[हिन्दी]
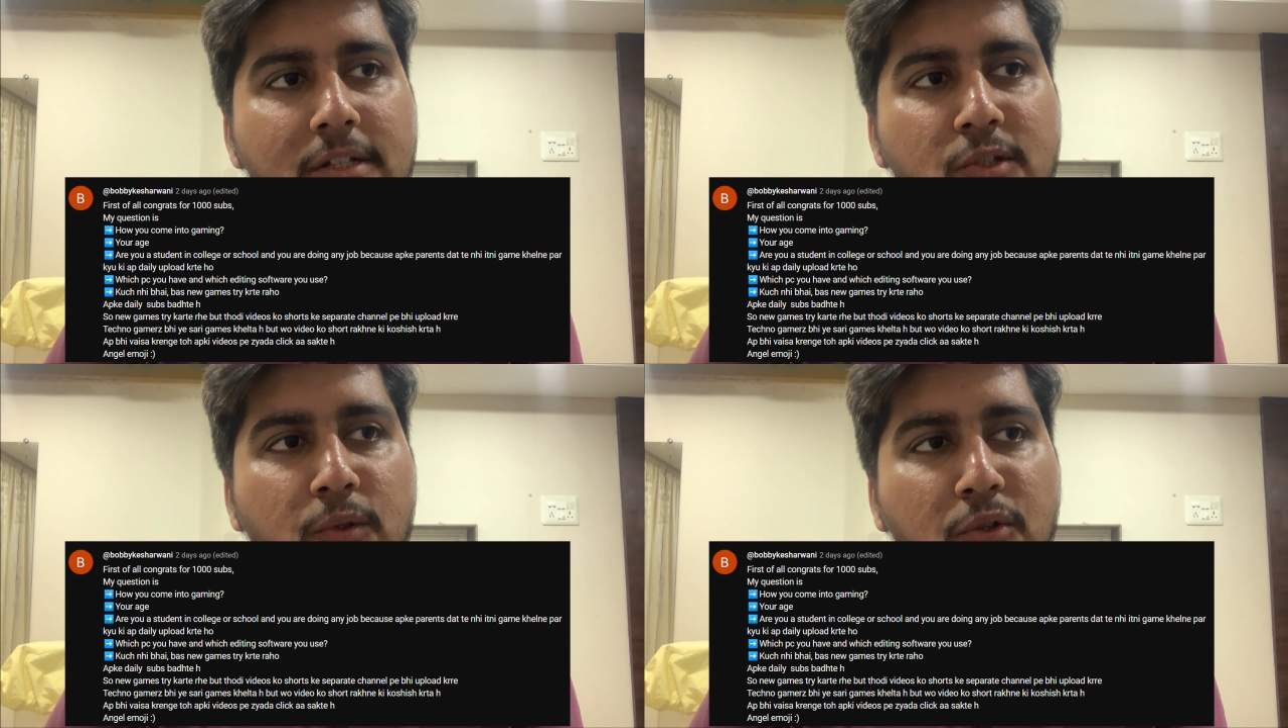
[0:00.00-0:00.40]

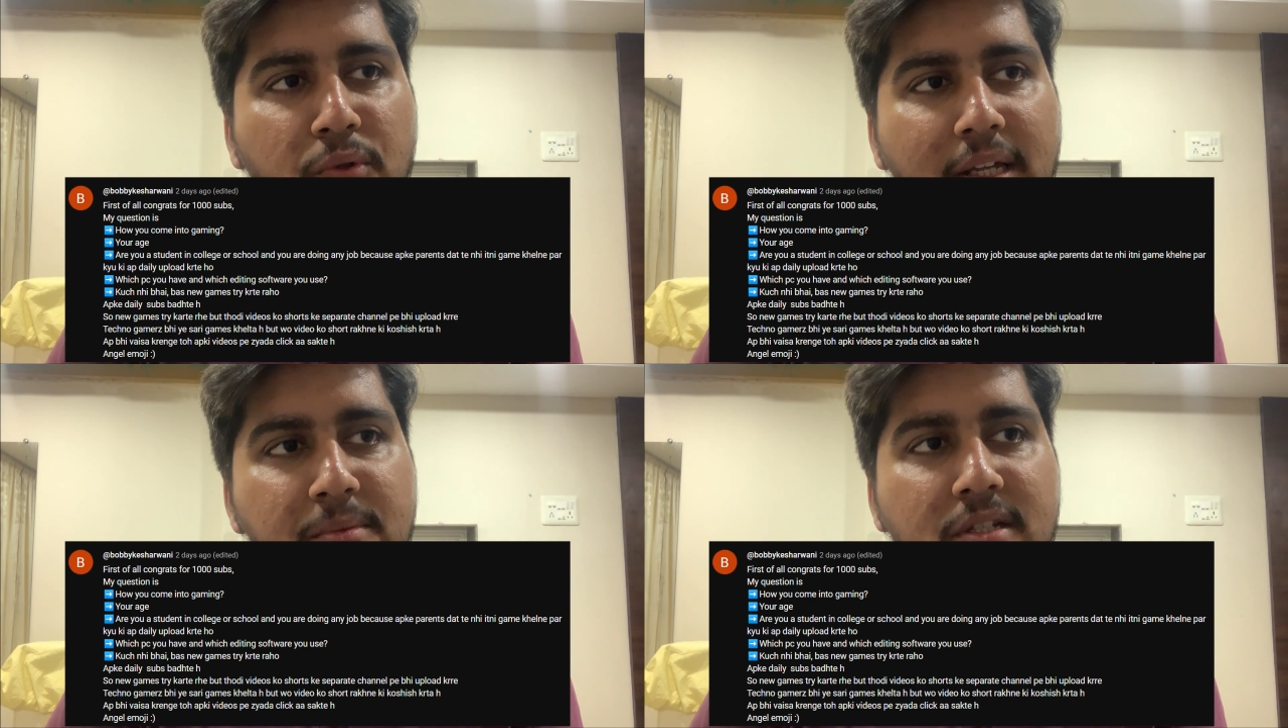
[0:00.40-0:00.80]
सो न्यू
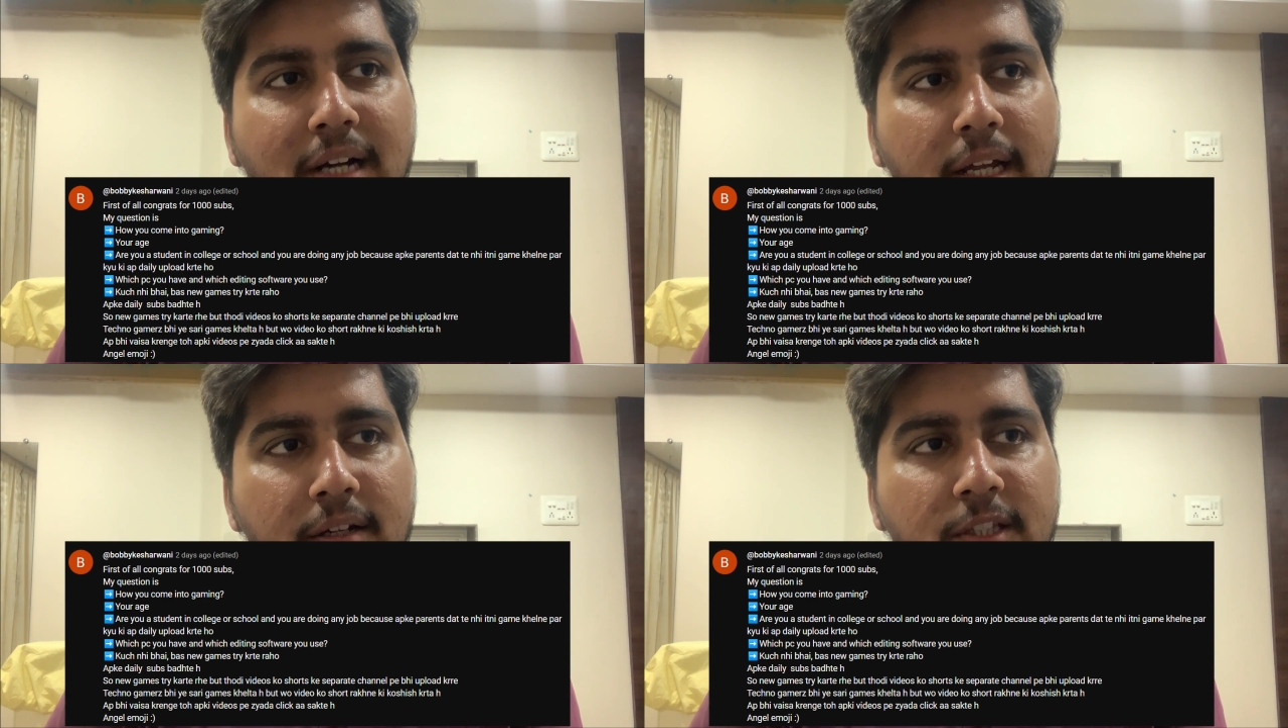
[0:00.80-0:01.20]
गेम्स
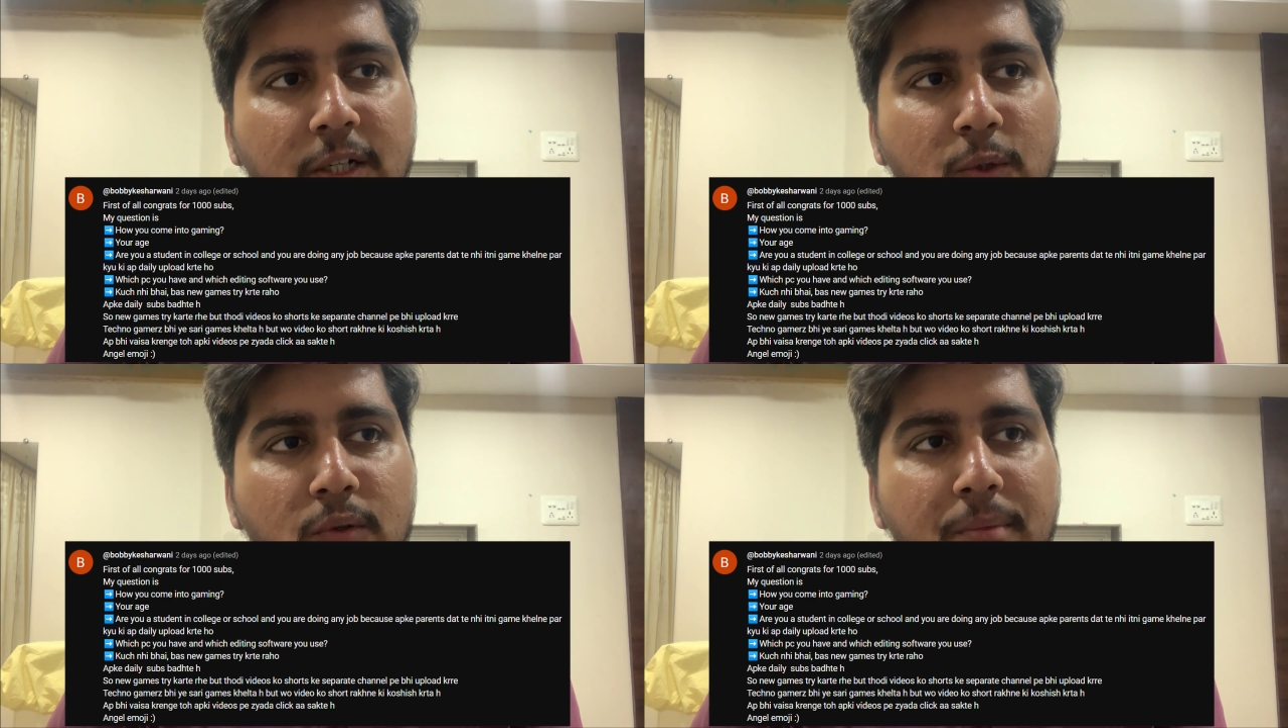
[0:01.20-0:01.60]
ट्राई करते
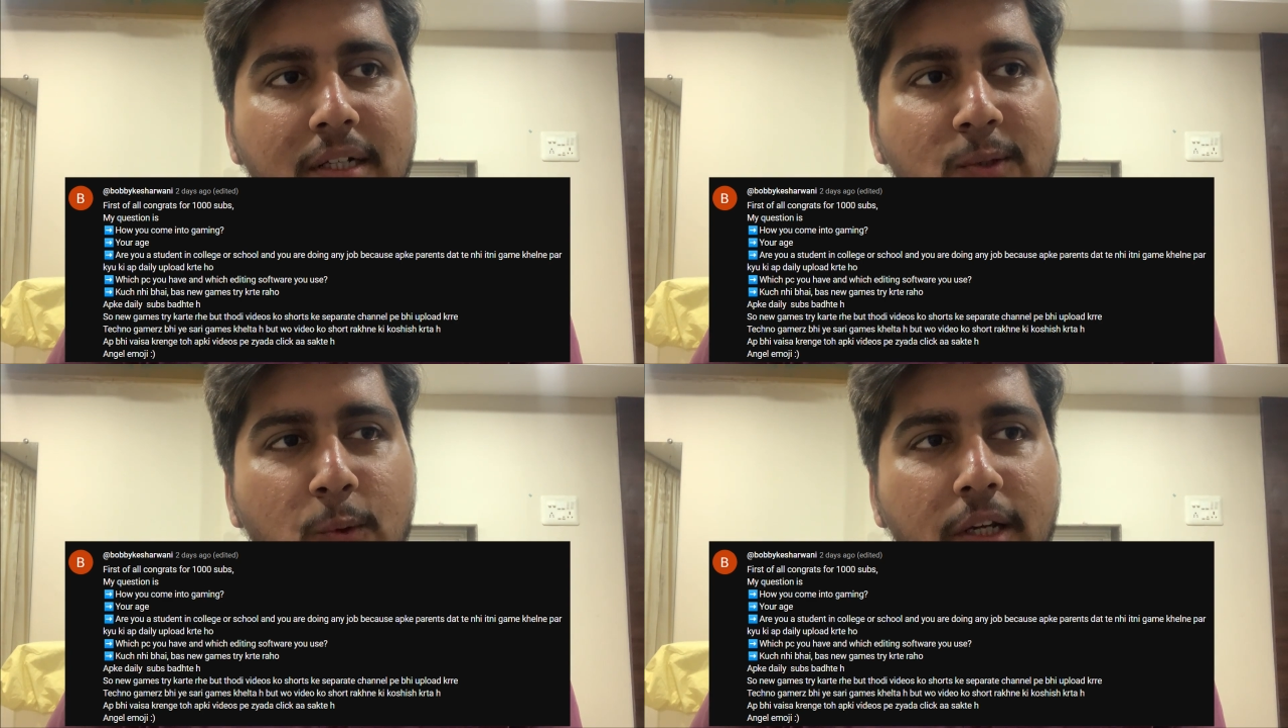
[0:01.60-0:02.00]
रहो
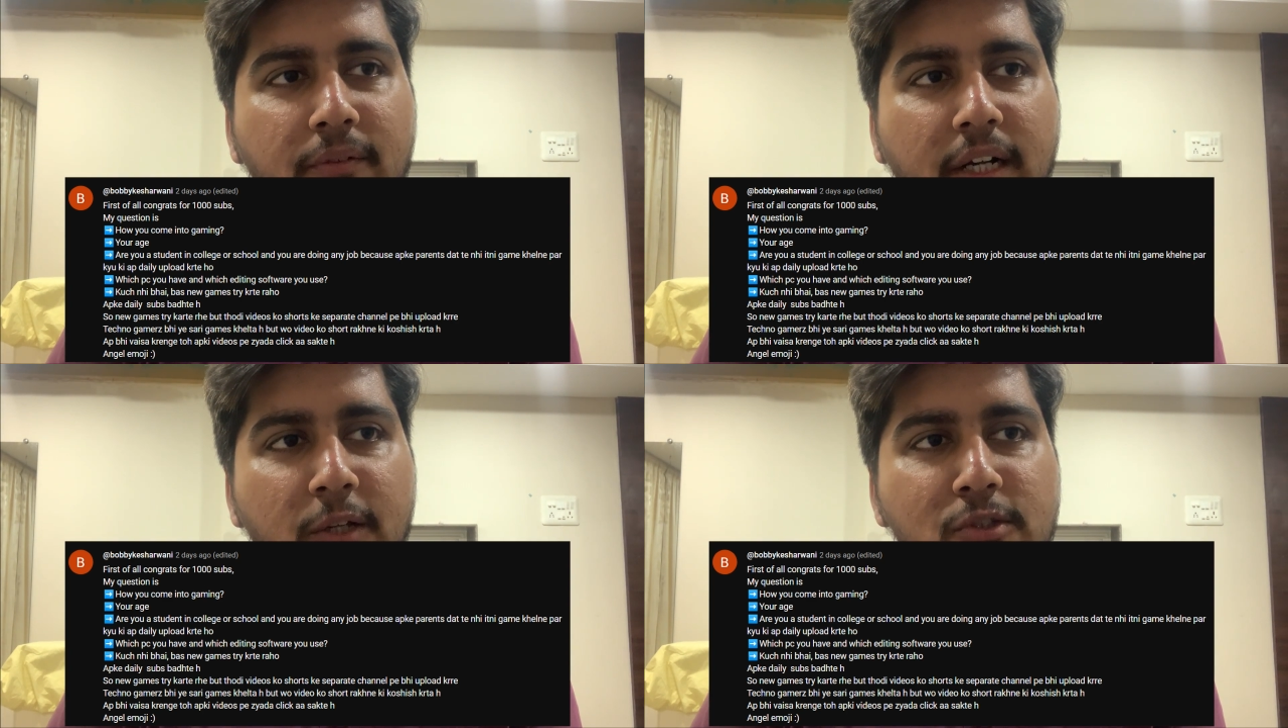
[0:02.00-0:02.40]
बट थोड़ी
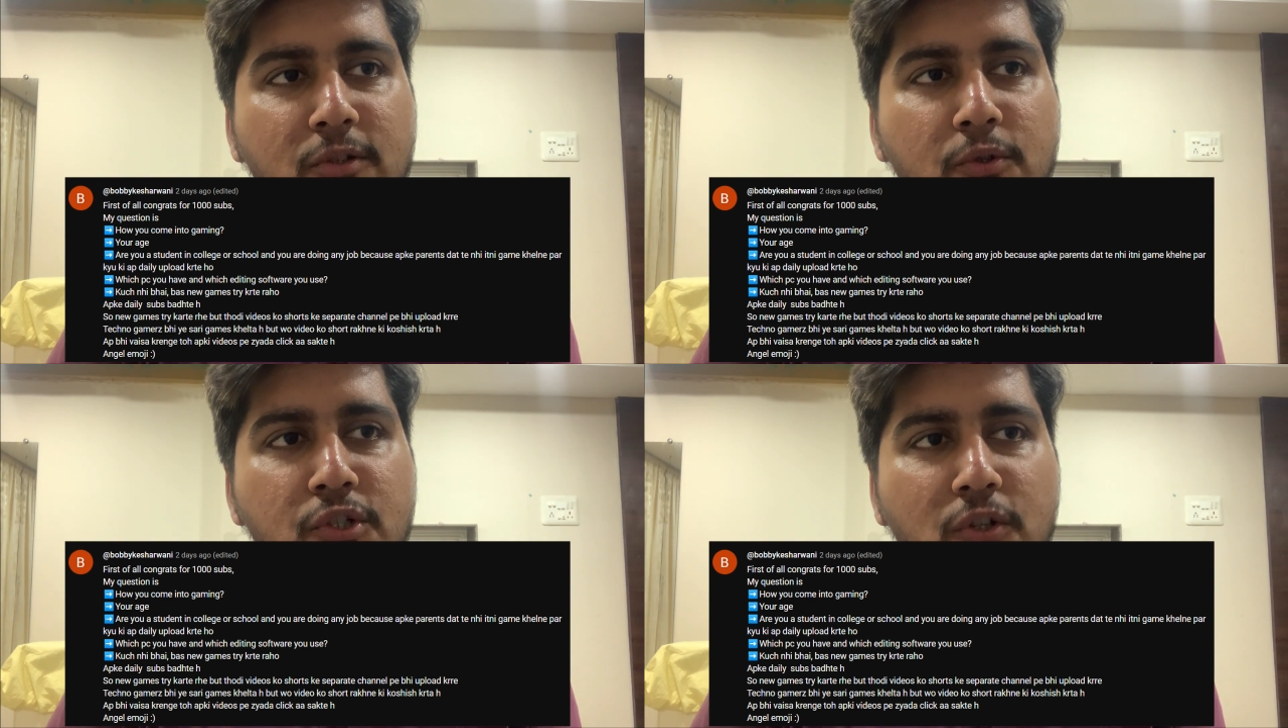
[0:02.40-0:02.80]
वीडियोस
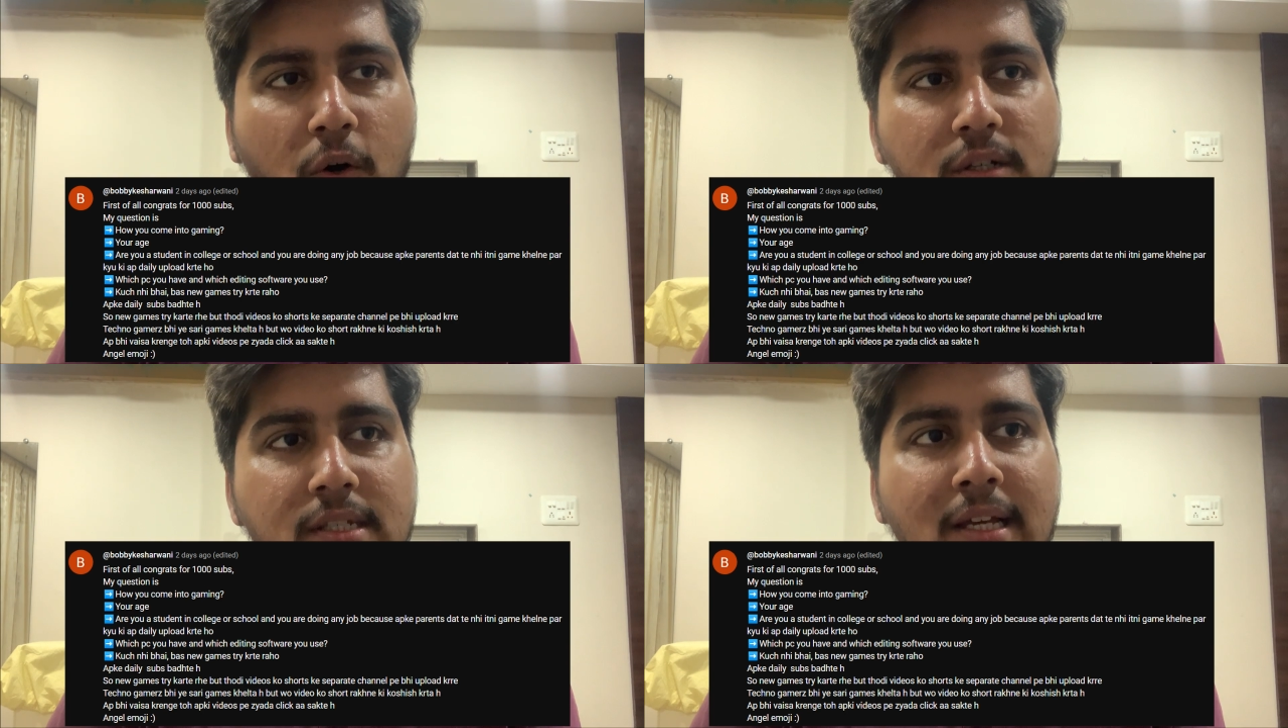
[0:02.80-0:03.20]
को
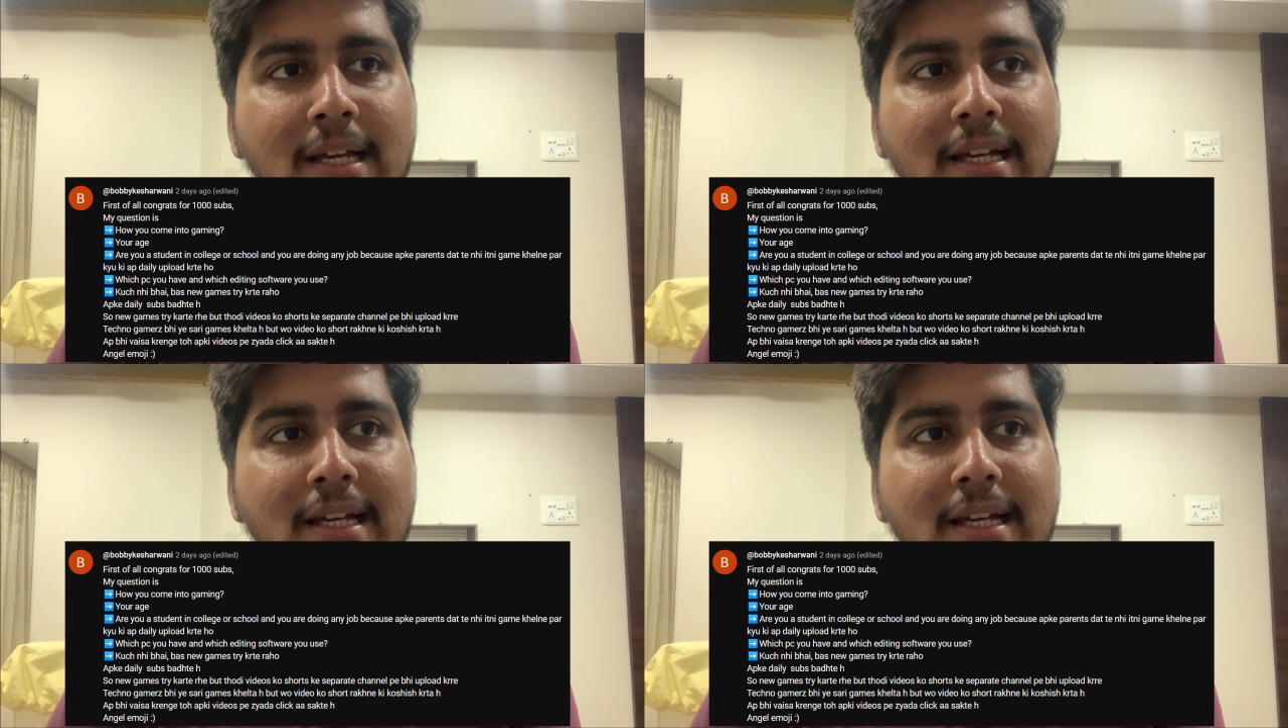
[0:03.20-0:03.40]
शॉर्ट्स